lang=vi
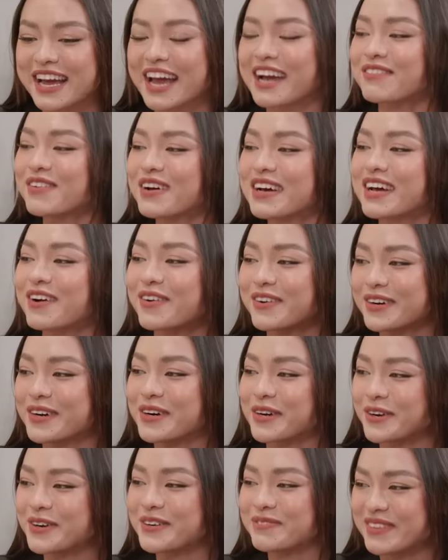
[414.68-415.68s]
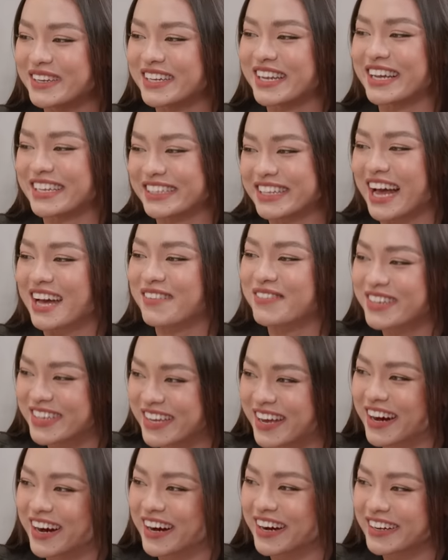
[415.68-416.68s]
khác với con người của mình hiện tại bây
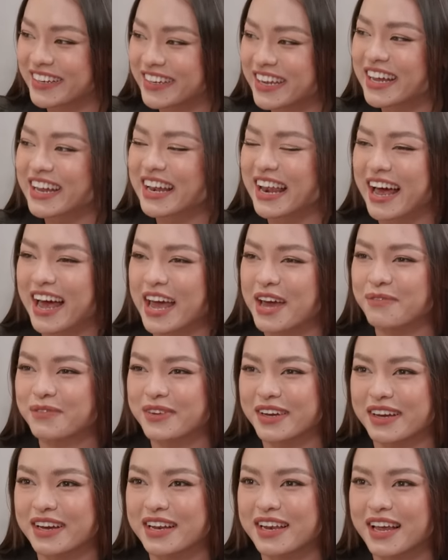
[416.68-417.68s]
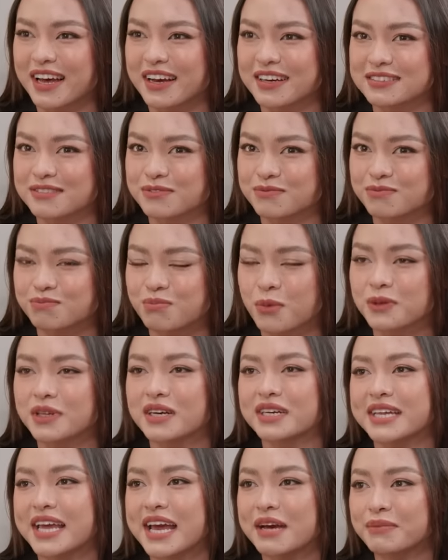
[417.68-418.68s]
giờ. Nên là em nghĩ là một
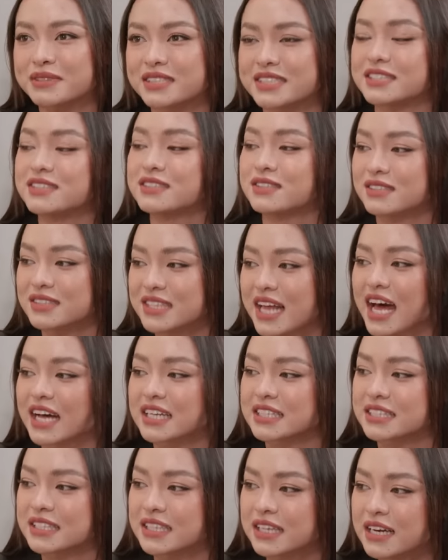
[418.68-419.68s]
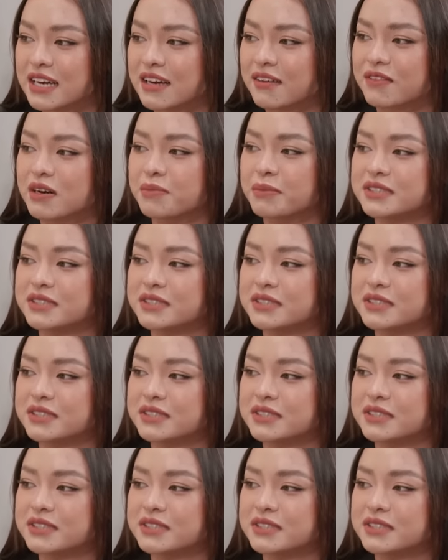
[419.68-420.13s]
thời gian mình sẽ trưởng thành và